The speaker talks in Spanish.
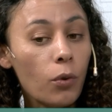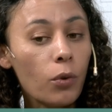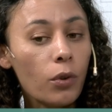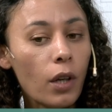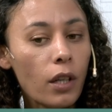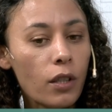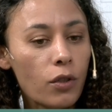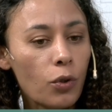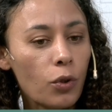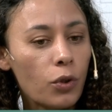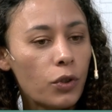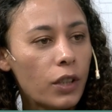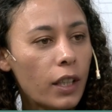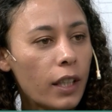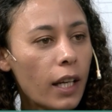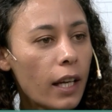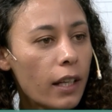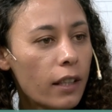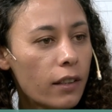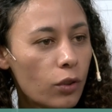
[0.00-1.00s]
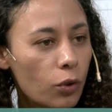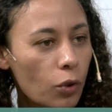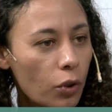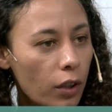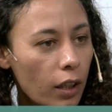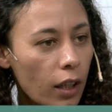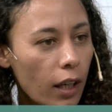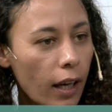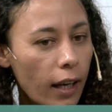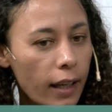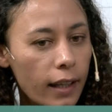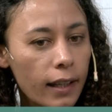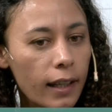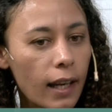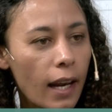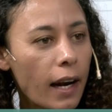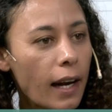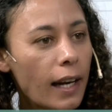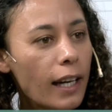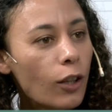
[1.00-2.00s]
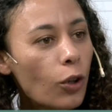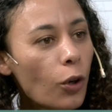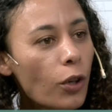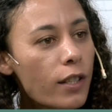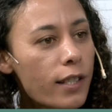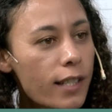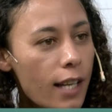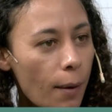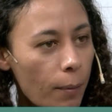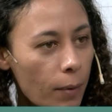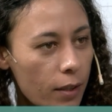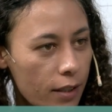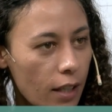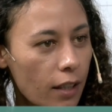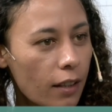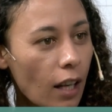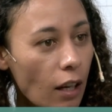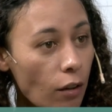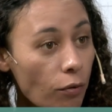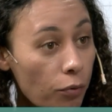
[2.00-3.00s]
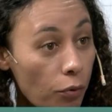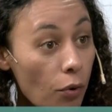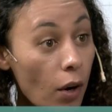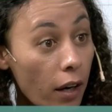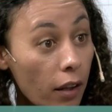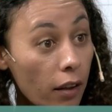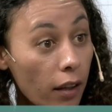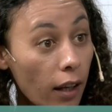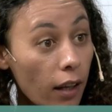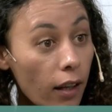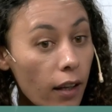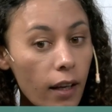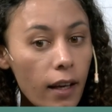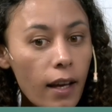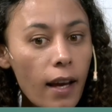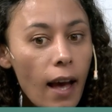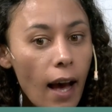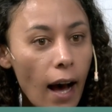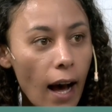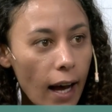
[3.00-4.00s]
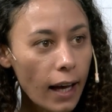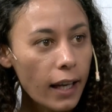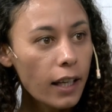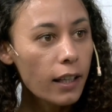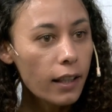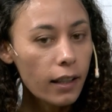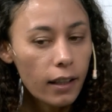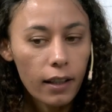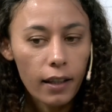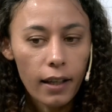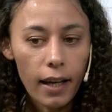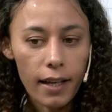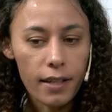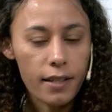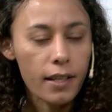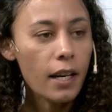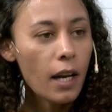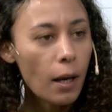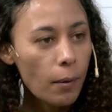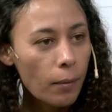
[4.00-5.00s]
unas sociedades donde la religión Islam está tan fuerte, ahí están